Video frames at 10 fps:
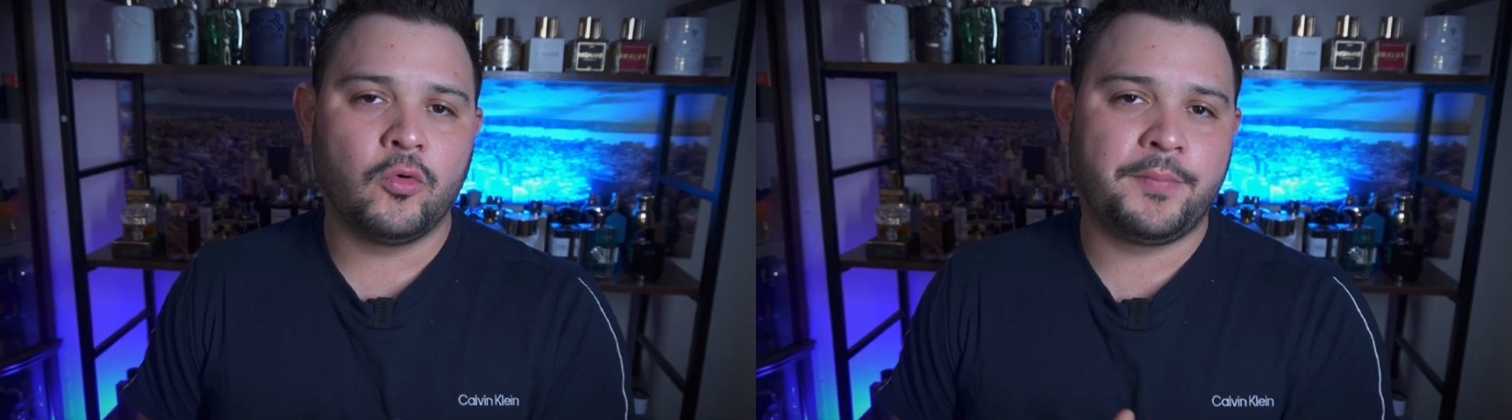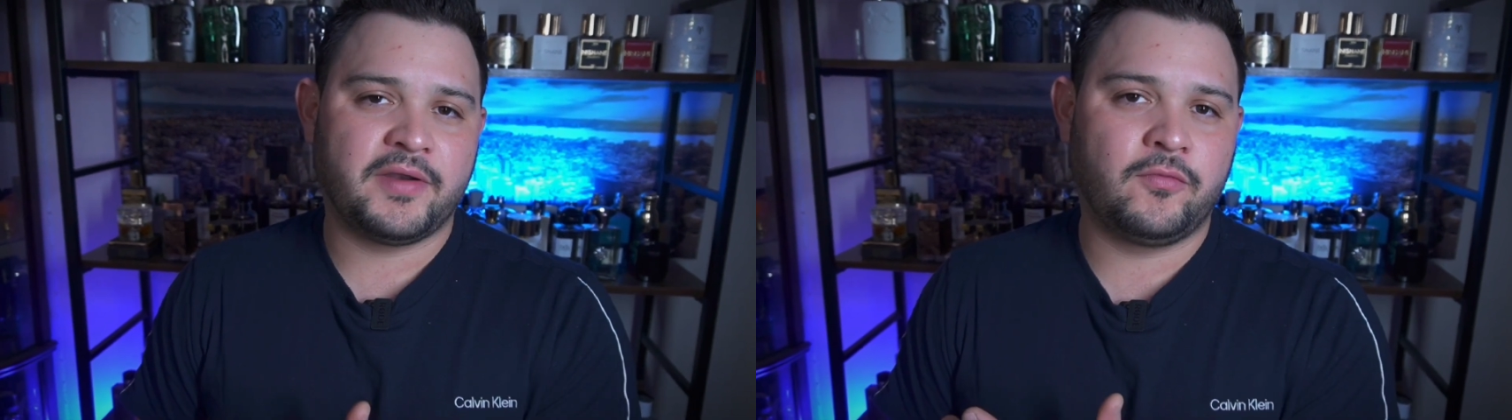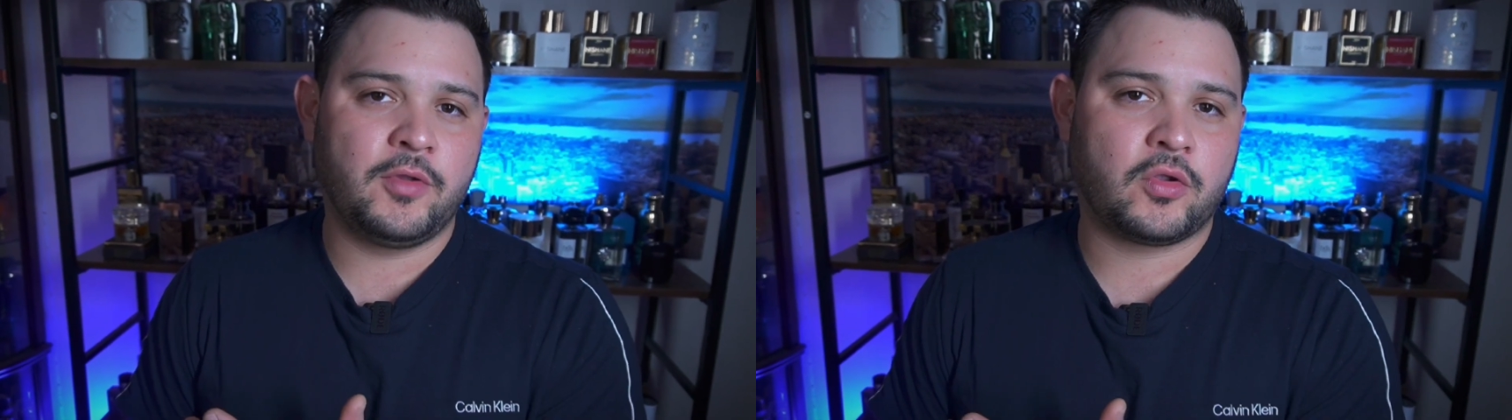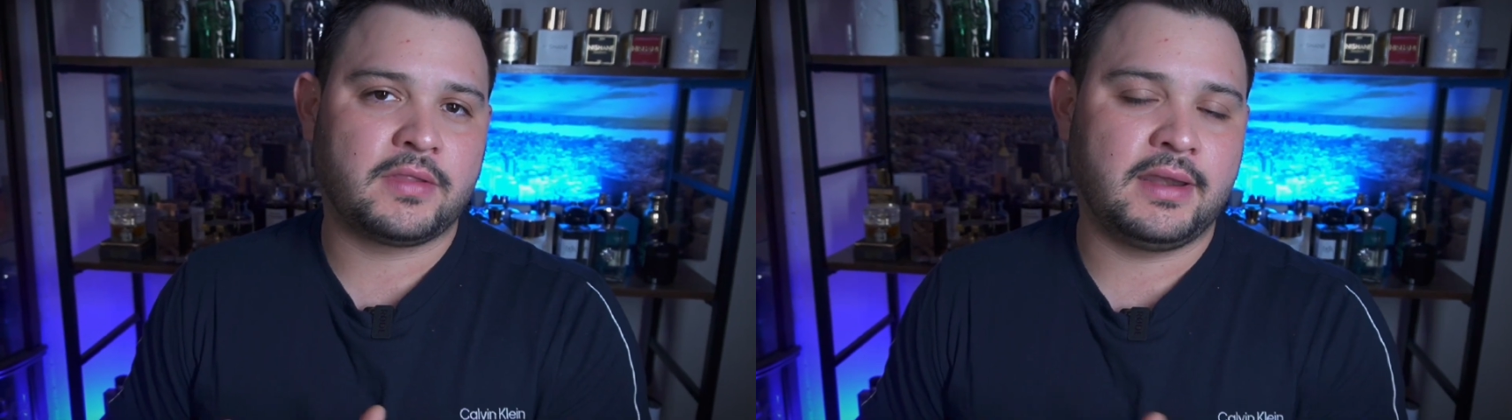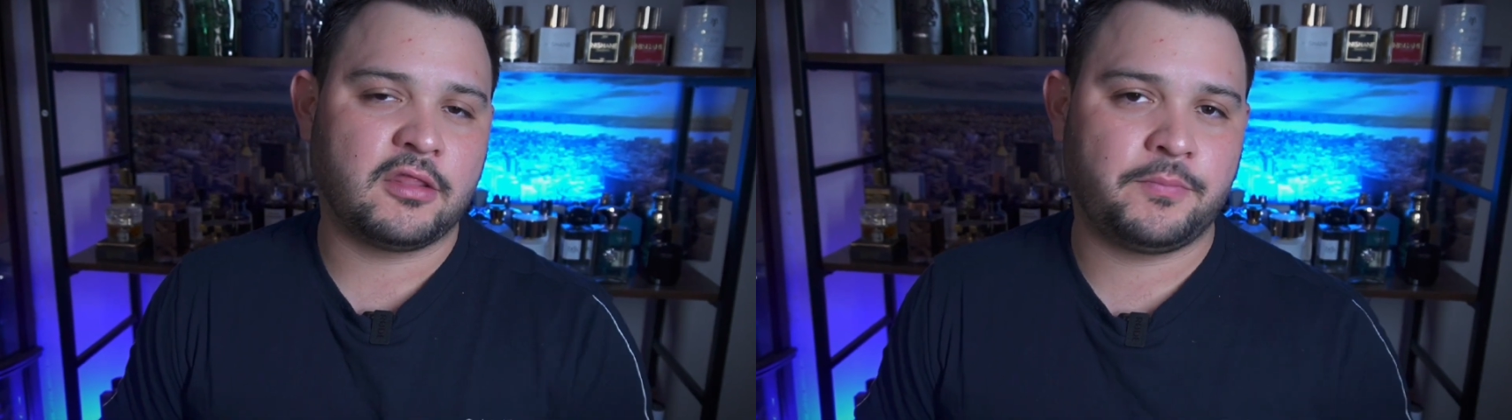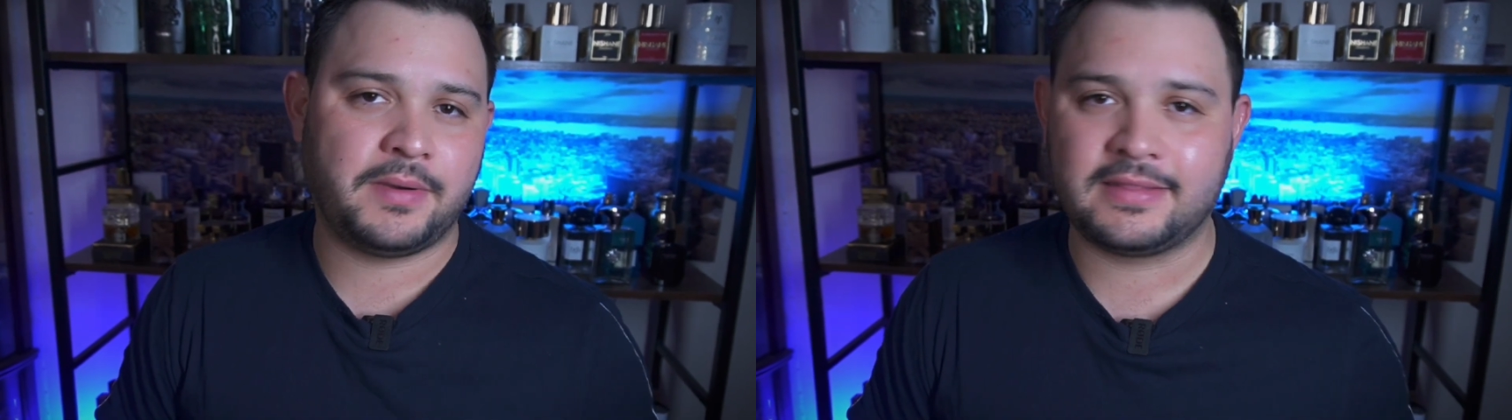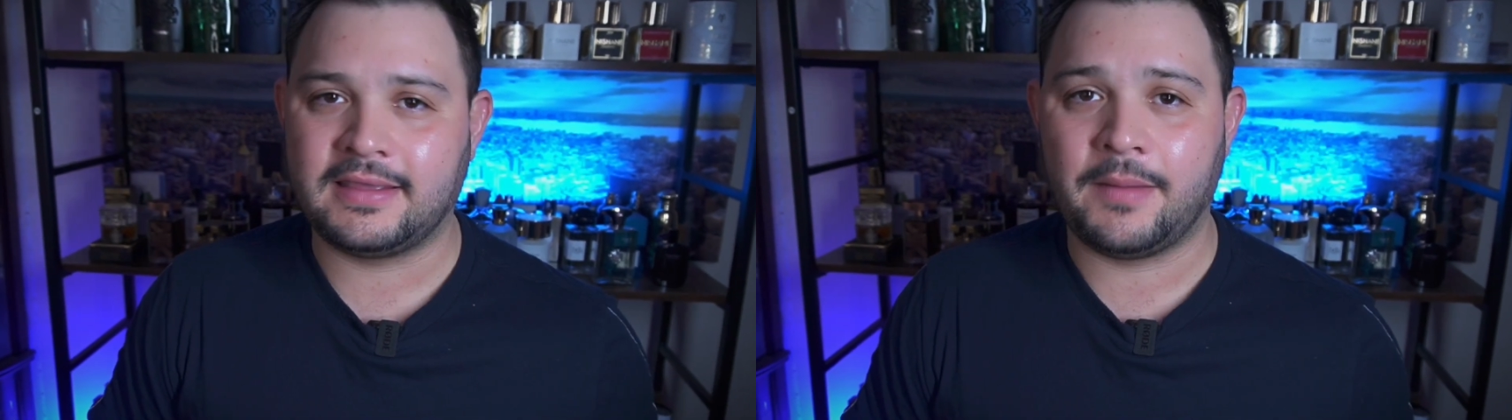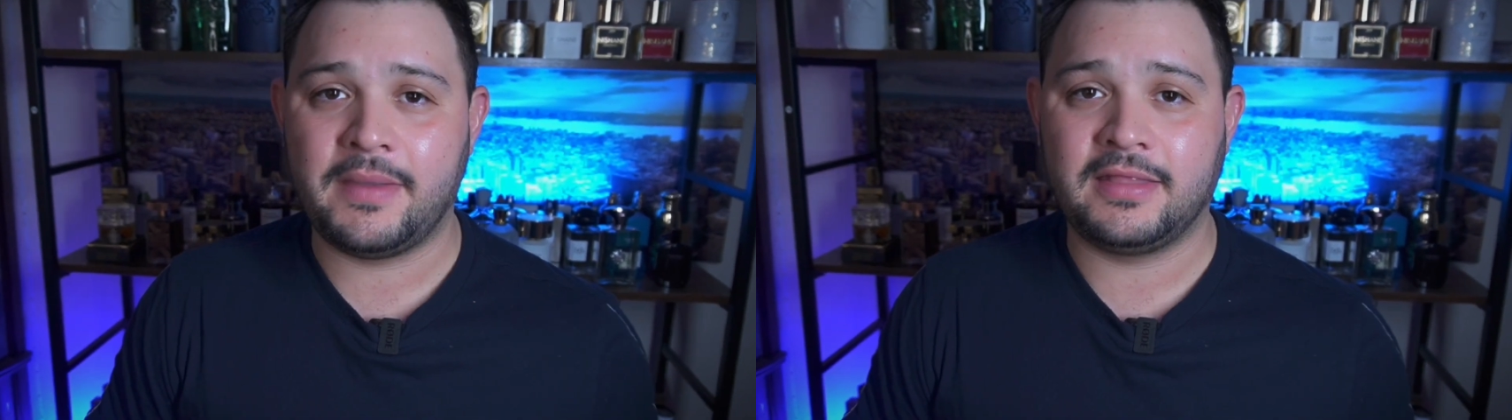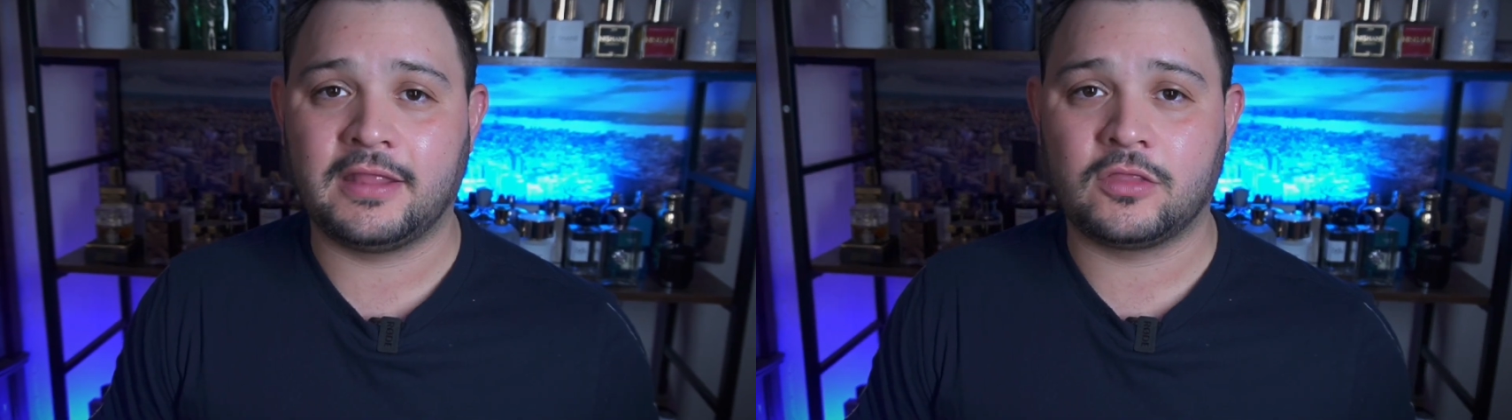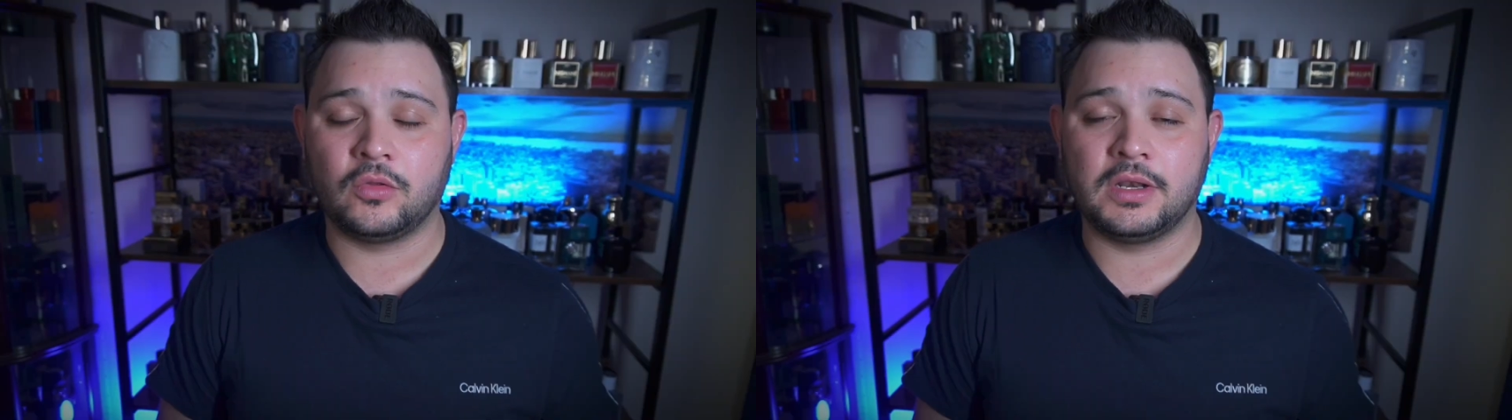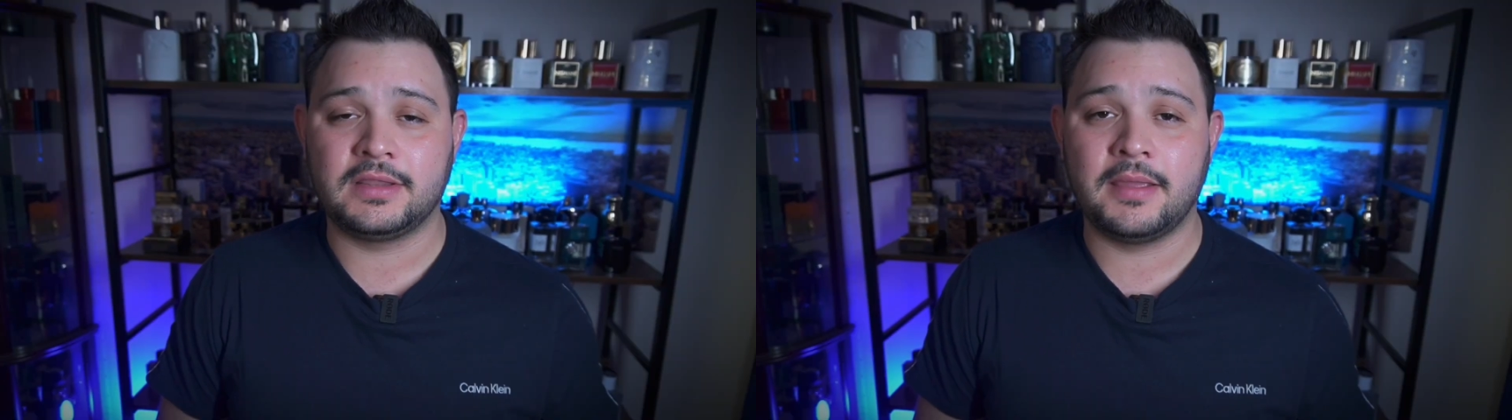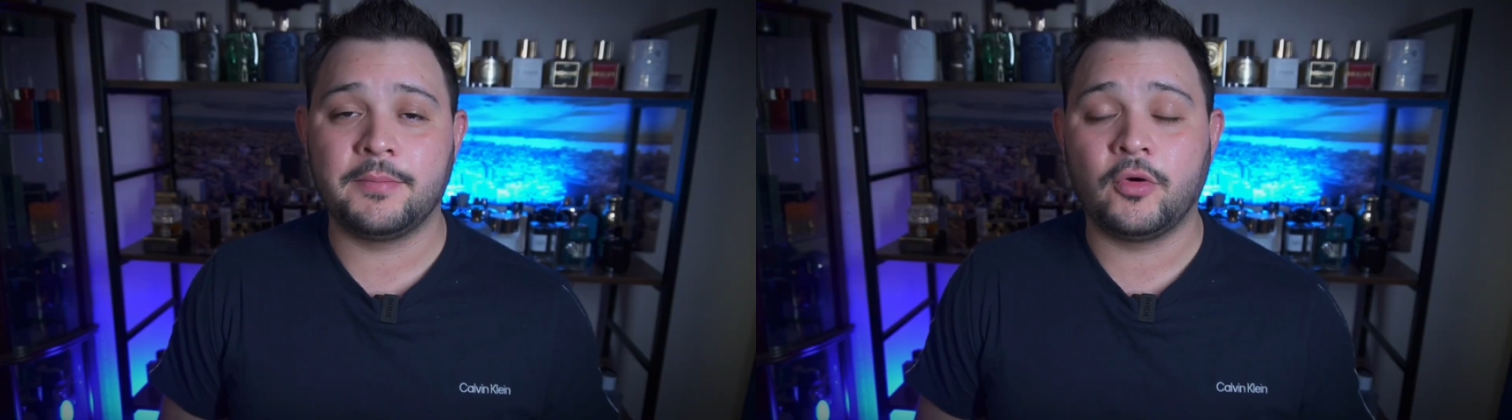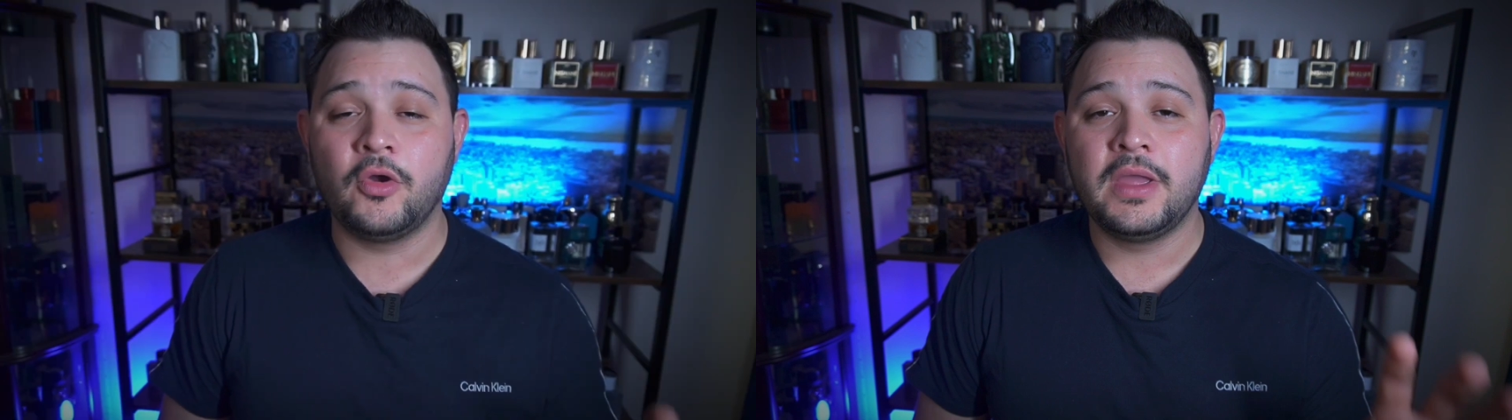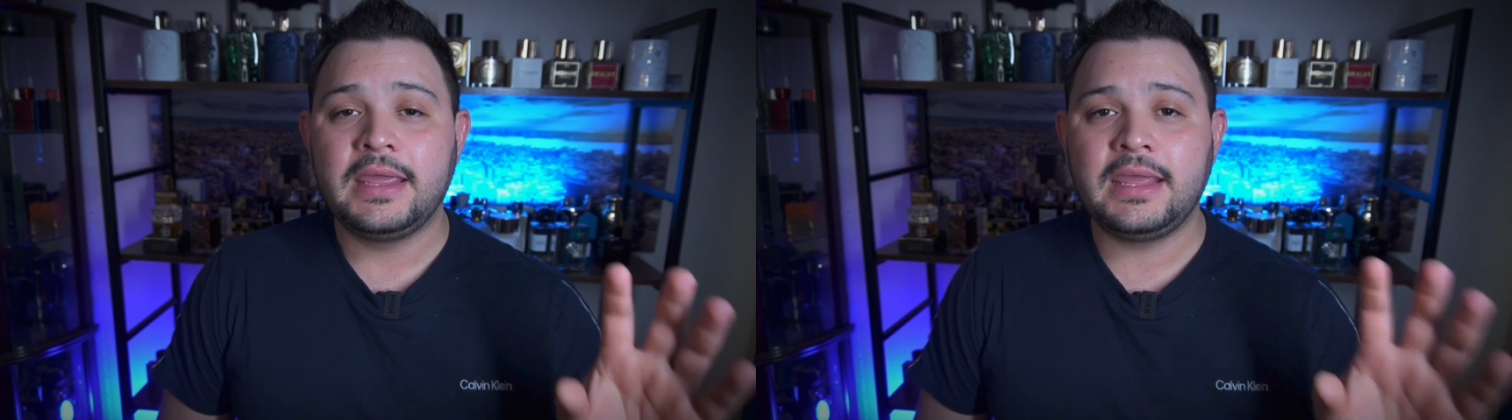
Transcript: Un perfume que utilizas prácticamente todo el tiempo